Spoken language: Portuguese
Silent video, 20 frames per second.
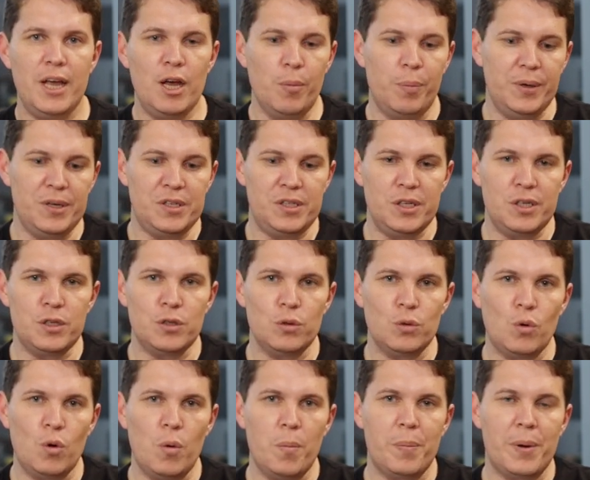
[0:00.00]
eu
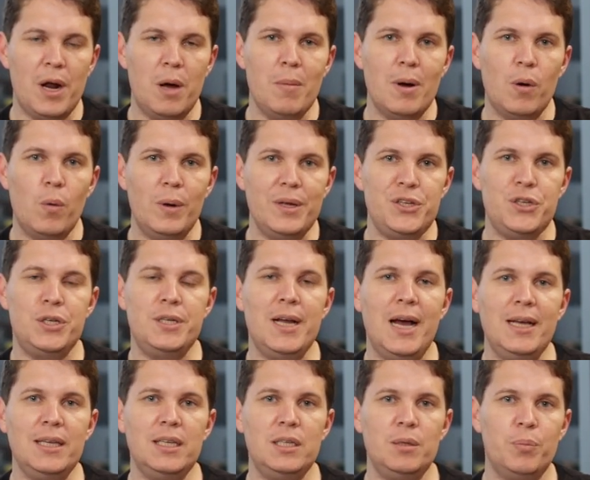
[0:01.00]
preciso comprar uma
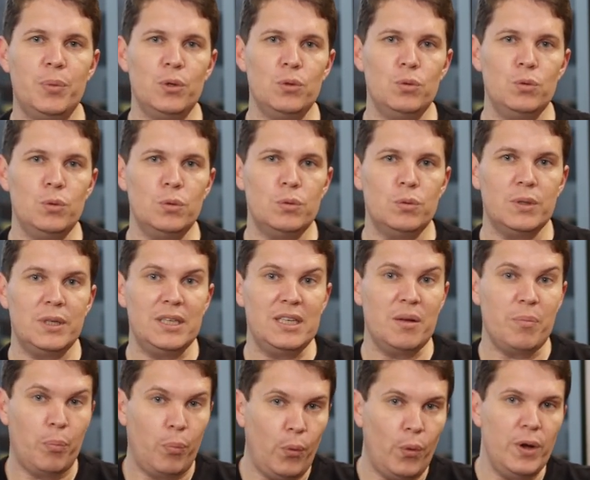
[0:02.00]
quantidade de produto que
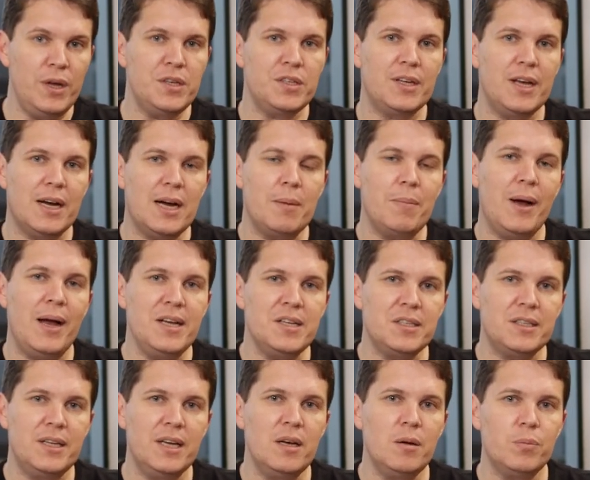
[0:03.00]
depois que acabar
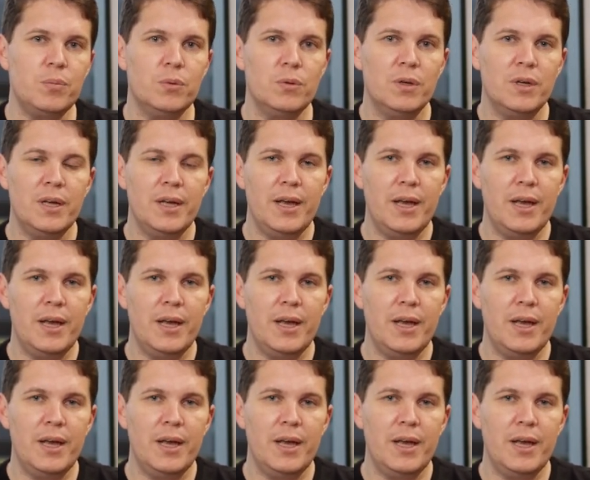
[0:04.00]
esse tempo,